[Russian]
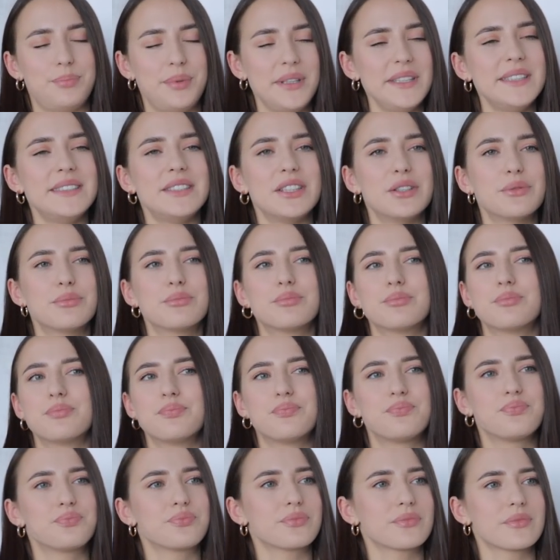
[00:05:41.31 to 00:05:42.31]
Писем,
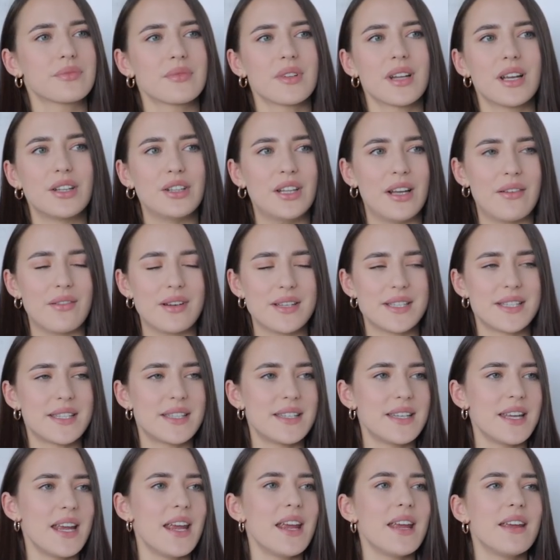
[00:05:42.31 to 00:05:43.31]

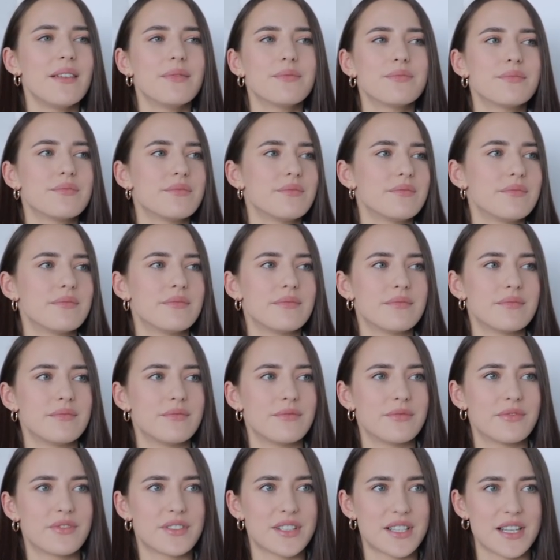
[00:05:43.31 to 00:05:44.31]
новостей,
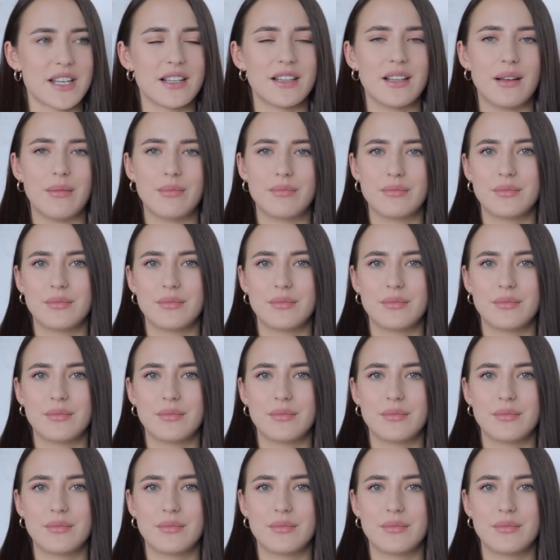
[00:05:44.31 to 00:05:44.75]
в целом